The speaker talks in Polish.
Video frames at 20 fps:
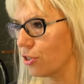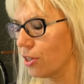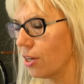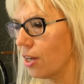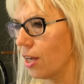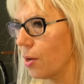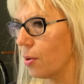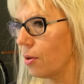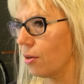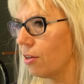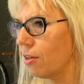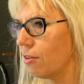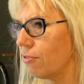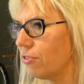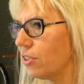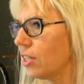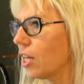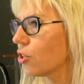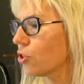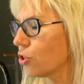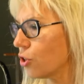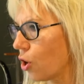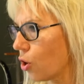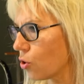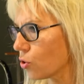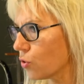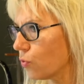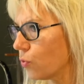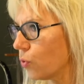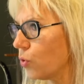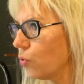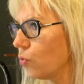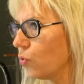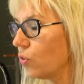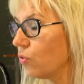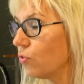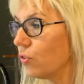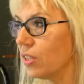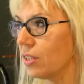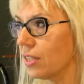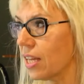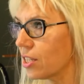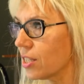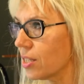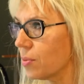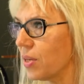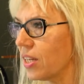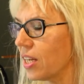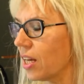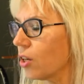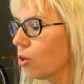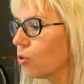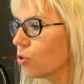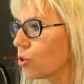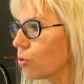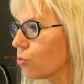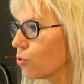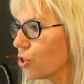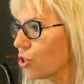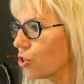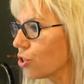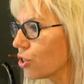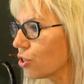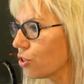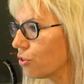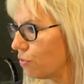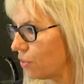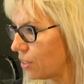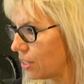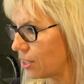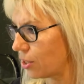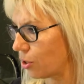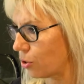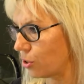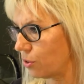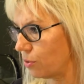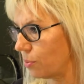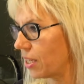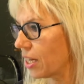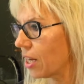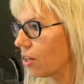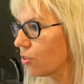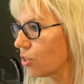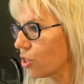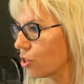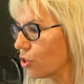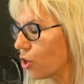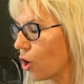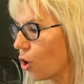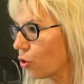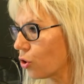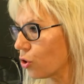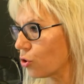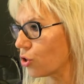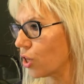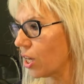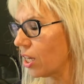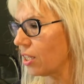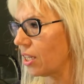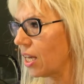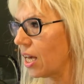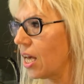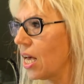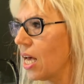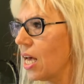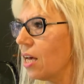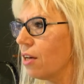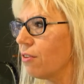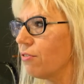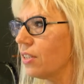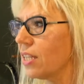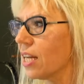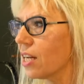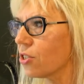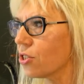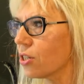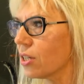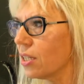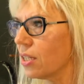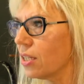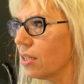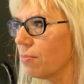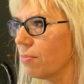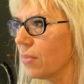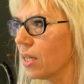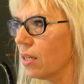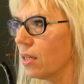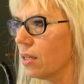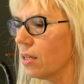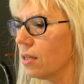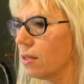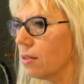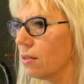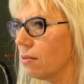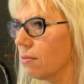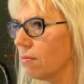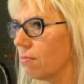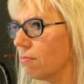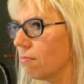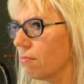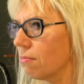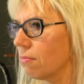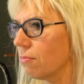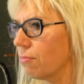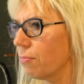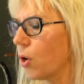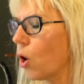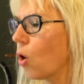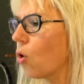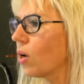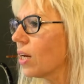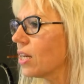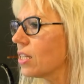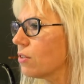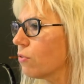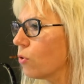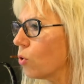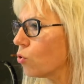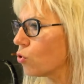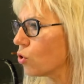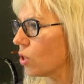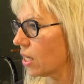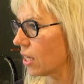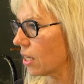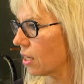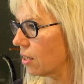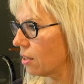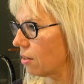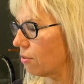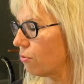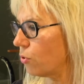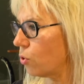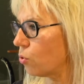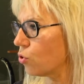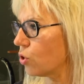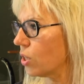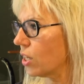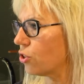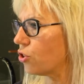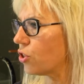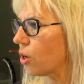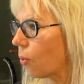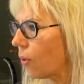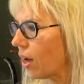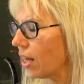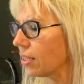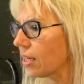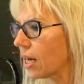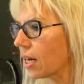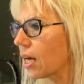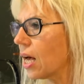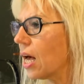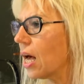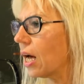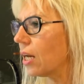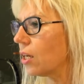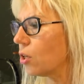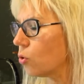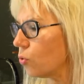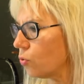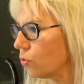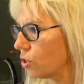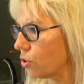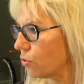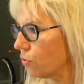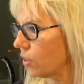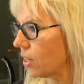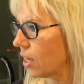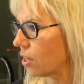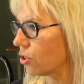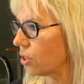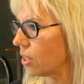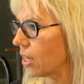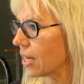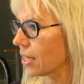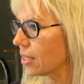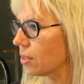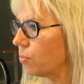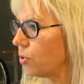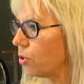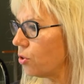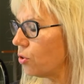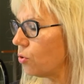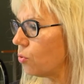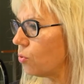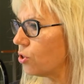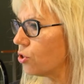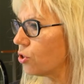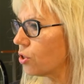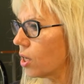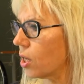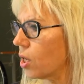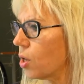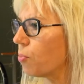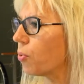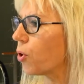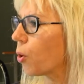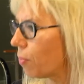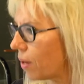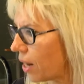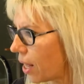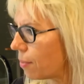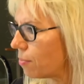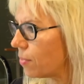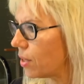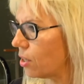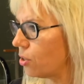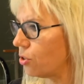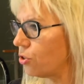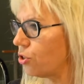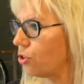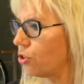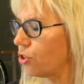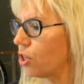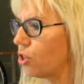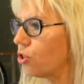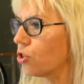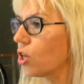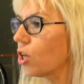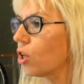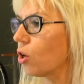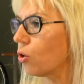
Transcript: y, widać rozwój, widać zmieniającą się rzeczywistość, zmieniające się otoczenie, widać y, y, progres w różnych, w różnych działaniach, ale również widać jak zmieniły się problemy dzisiejszej